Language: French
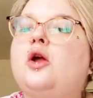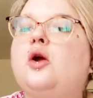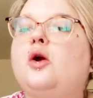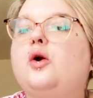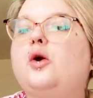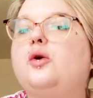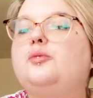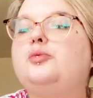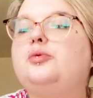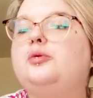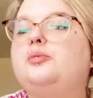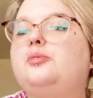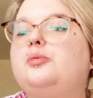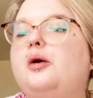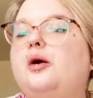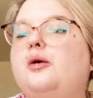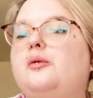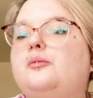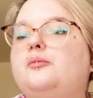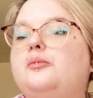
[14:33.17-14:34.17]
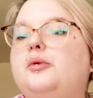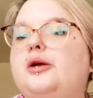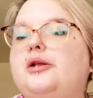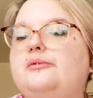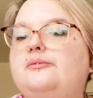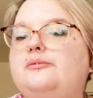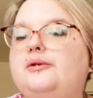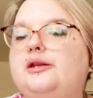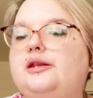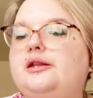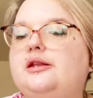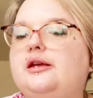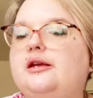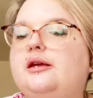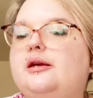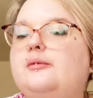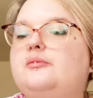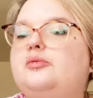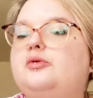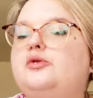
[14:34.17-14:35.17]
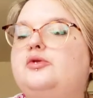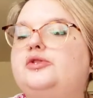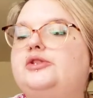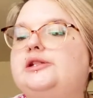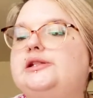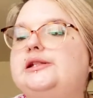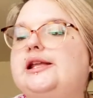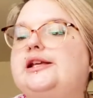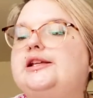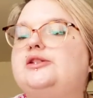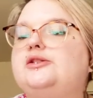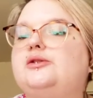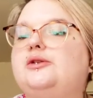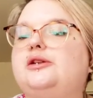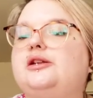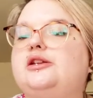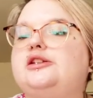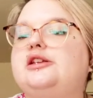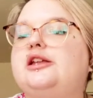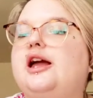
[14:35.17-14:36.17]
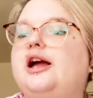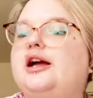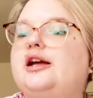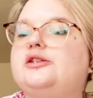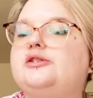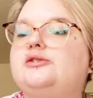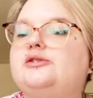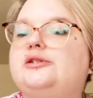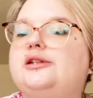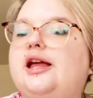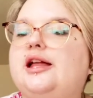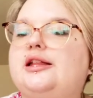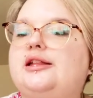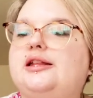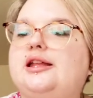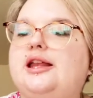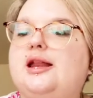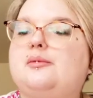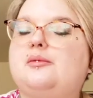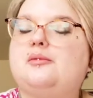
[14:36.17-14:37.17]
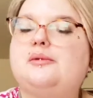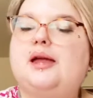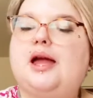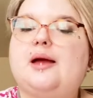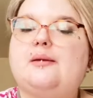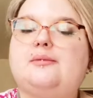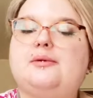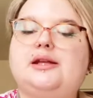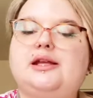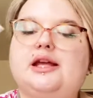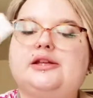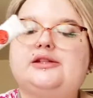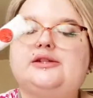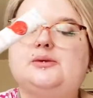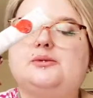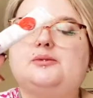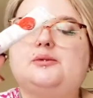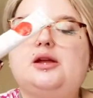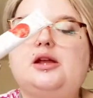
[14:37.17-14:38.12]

repulpant, bonne mine, plus texture légère, résultat de la première application.